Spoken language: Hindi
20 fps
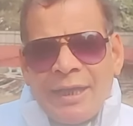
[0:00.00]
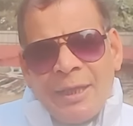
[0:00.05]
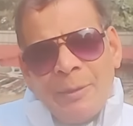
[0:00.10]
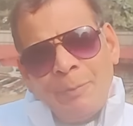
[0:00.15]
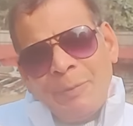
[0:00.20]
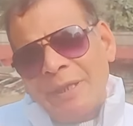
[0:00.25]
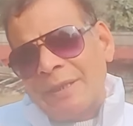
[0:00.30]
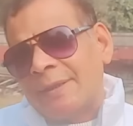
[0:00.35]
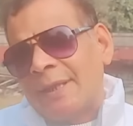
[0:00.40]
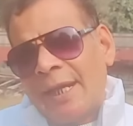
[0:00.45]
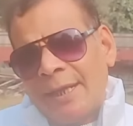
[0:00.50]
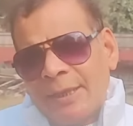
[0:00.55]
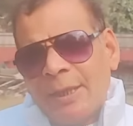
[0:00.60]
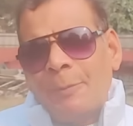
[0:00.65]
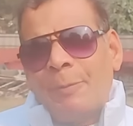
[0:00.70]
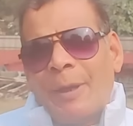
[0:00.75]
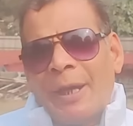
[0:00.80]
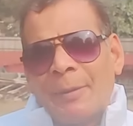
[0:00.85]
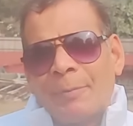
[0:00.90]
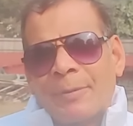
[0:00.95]
आ गई ईपीएस
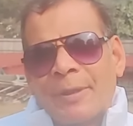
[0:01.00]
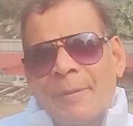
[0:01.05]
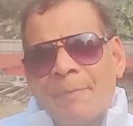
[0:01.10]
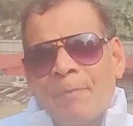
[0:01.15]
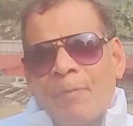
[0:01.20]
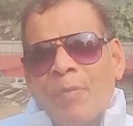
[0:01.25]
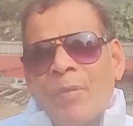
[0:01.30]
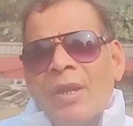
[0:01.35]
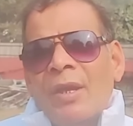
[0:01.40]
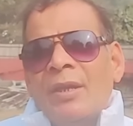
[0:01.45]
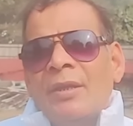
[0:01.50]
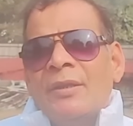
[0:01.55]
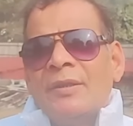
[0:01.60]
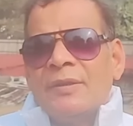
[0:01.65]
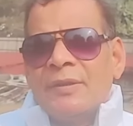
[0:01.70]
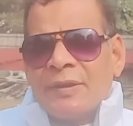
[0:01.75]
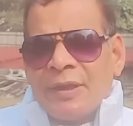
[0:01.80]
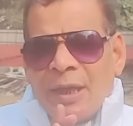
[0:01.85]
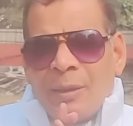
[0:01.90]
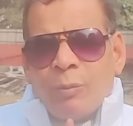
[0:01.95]
95 का
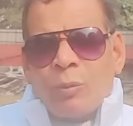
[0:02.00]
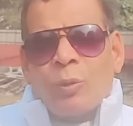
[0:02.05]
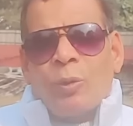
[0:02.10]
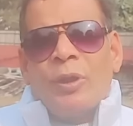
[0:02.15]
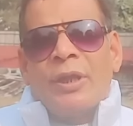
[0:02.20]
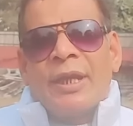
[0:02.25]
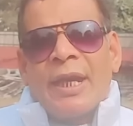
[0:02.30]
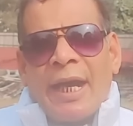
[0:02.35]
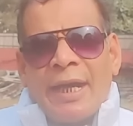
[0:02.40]
जब